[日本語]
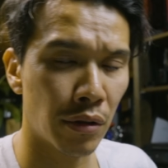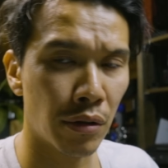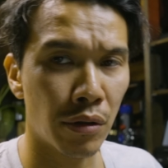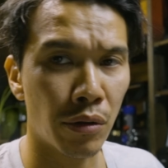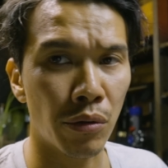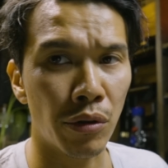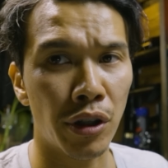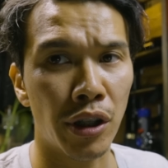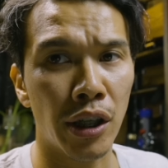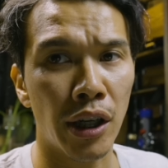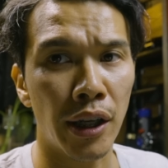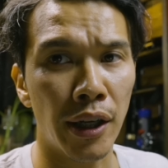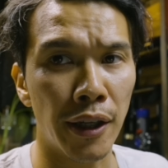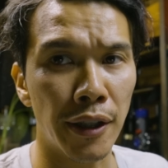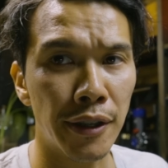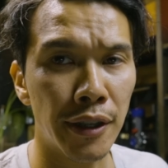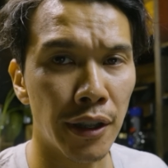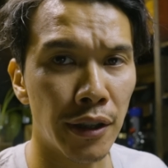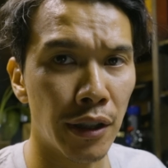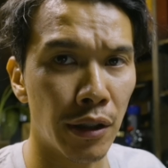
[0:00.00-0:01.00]
この機会
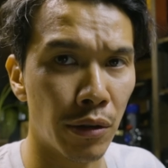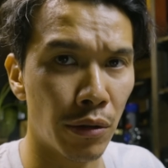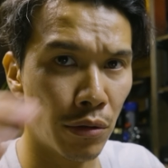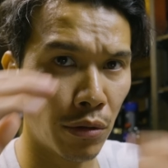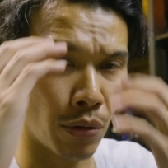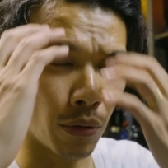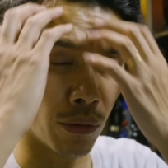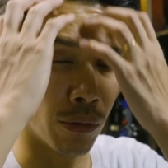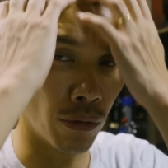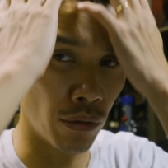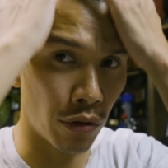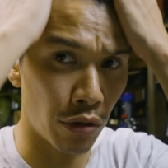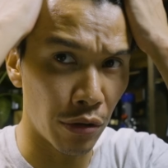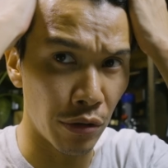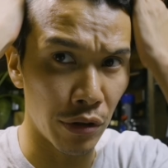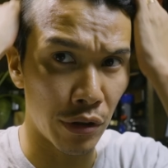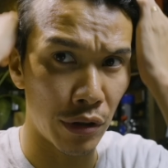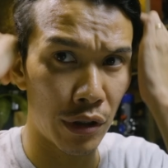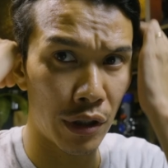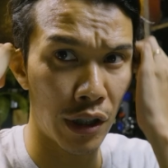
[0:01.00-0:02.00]
にチャンネル登
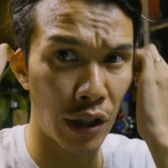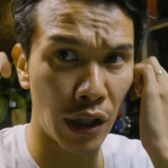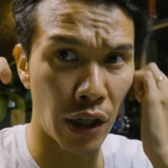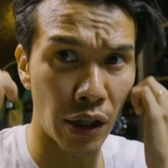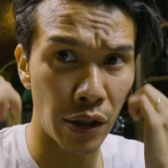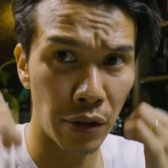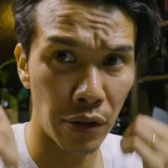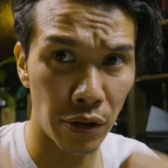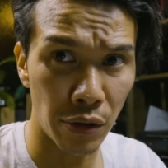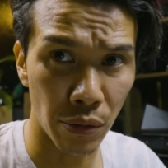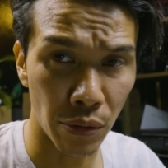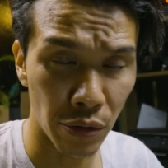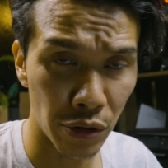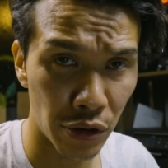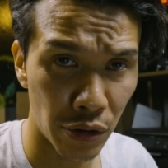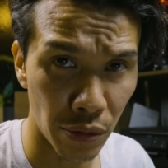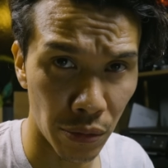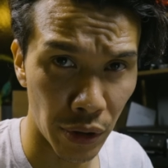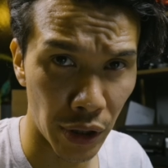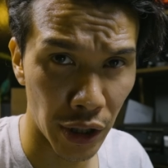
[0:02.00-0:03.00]
録、機会よろ
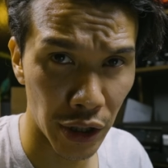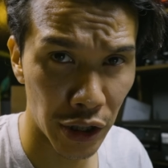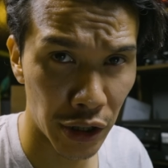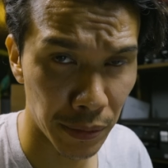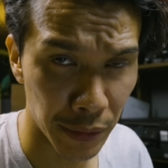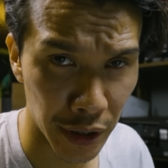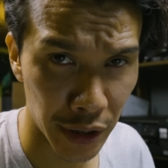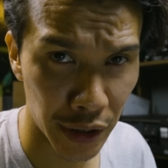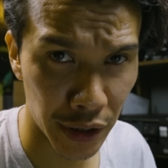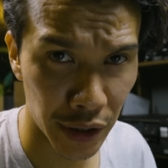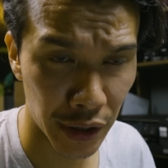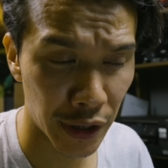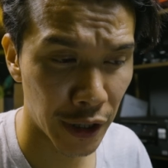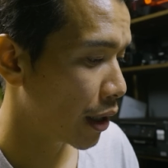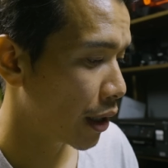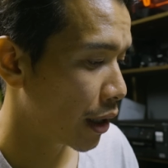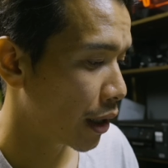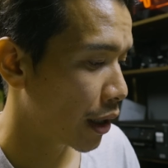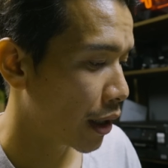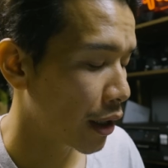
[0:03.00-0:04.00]
しくお願いします。
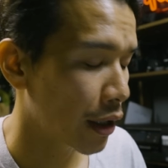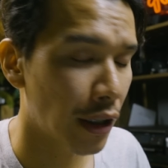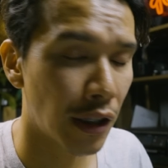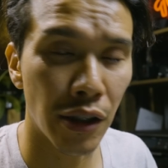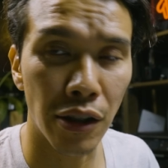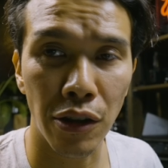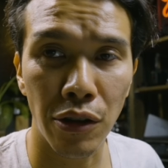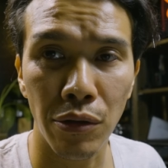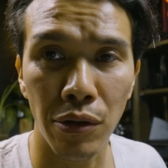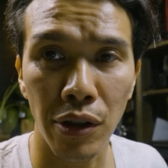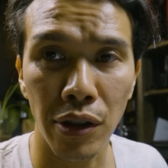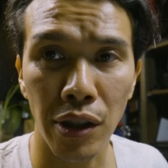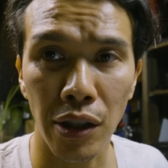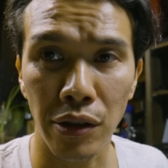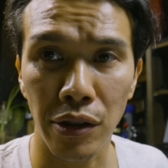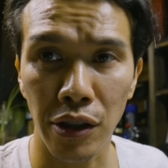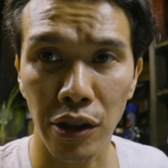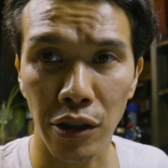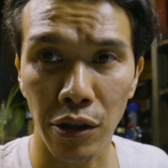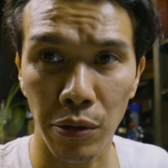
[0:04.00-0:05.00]
緊急で撮
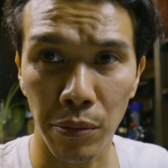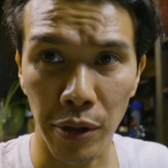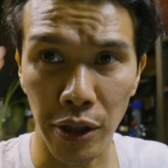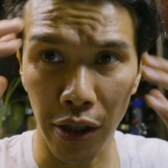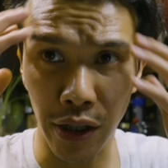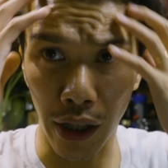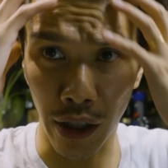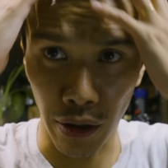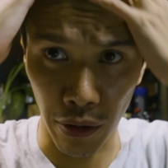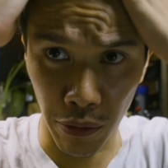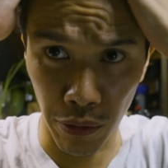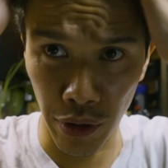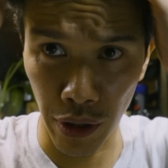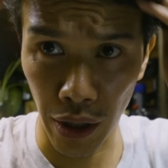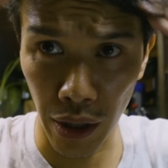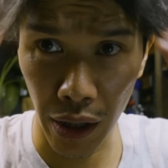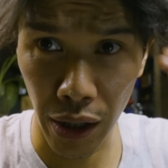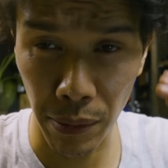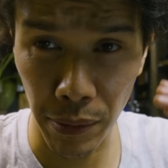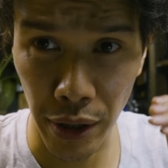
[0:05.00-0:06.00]
影しておりまして、こん
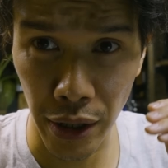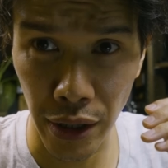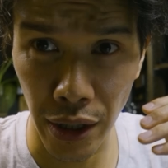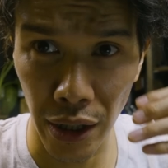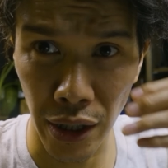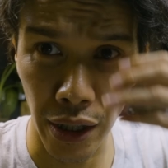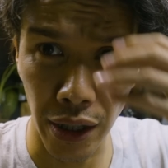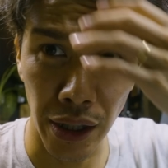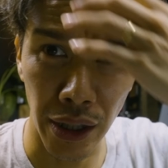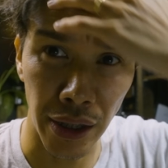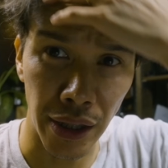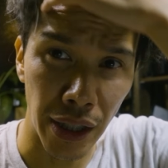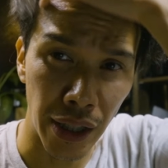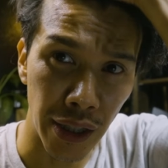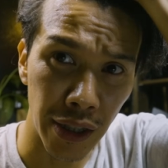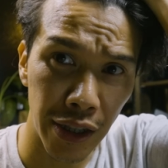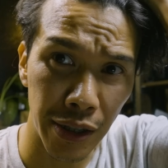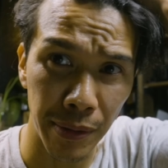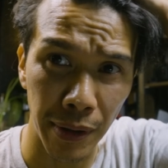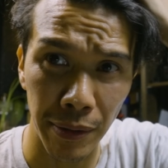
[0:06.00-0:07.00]
な髪型になっ
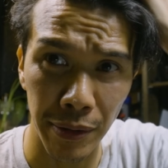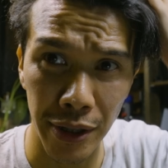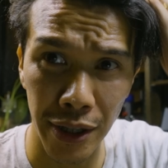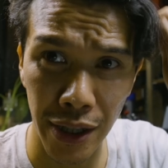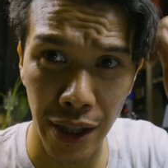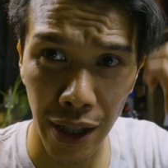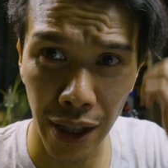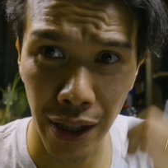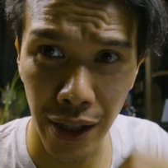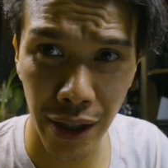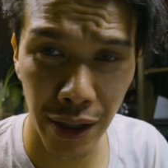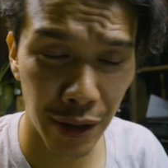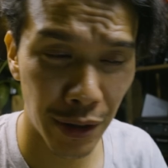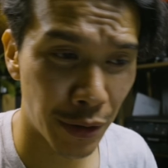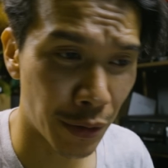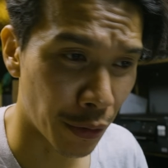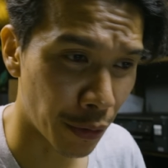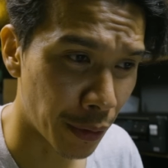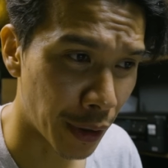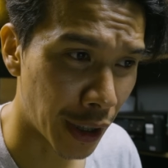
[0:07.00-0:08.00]
てしまいました。
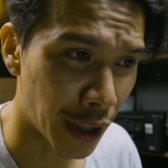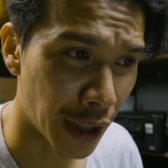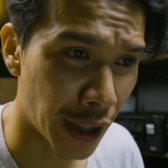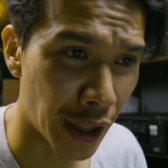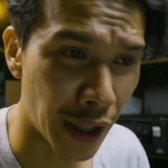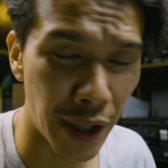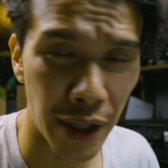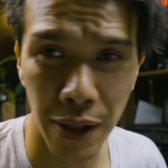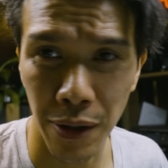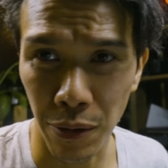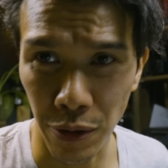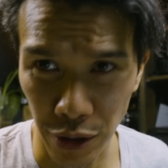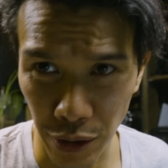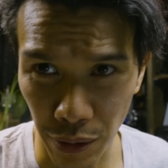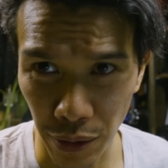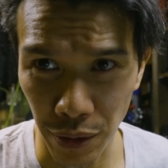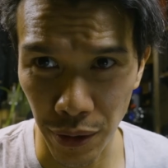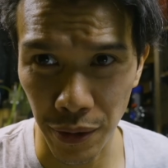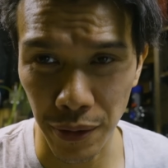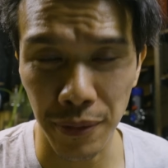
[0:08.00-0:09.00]
というわけで、後
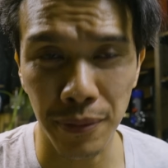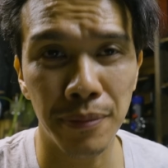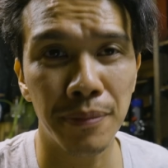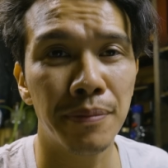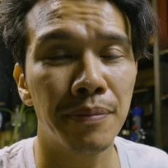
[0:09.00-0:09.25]
ほど。